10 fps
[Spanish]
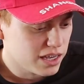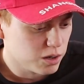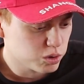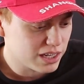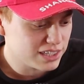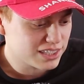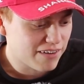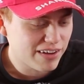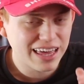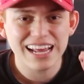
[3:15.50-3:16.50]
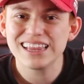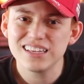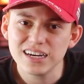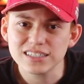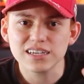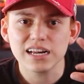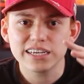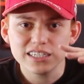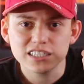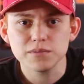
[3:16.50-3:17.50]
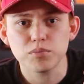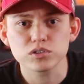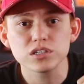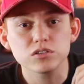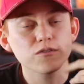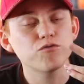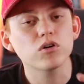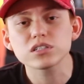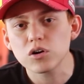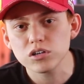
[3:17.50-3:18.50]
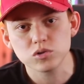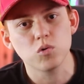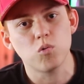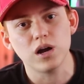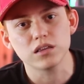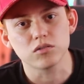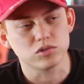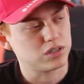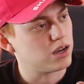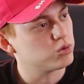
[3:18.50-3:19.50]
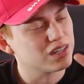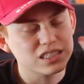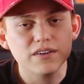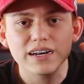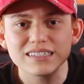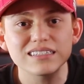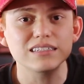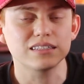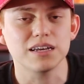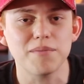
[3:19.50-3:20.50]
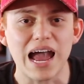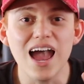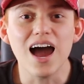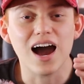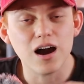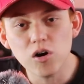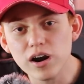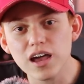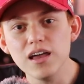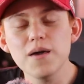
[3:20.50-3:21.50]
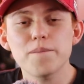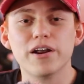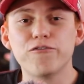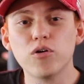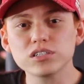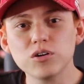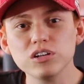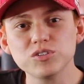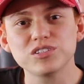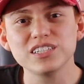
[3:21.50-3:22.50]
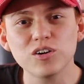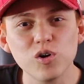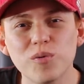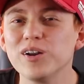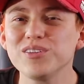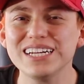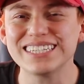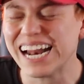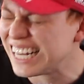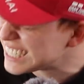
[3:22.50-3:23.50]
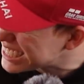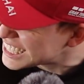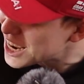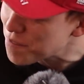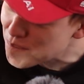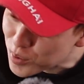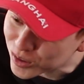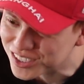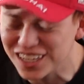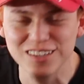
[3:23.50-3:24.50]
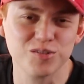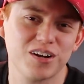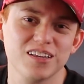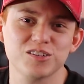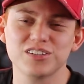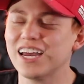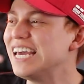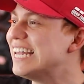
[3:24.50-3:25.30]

eh, utilizaba el 10 al 15% en Forza Horizon 4, o sea, utilizaban ese sistema. Ahora, para Forza Horizon 5 lo van a utilizar al 100%, gente. O sea,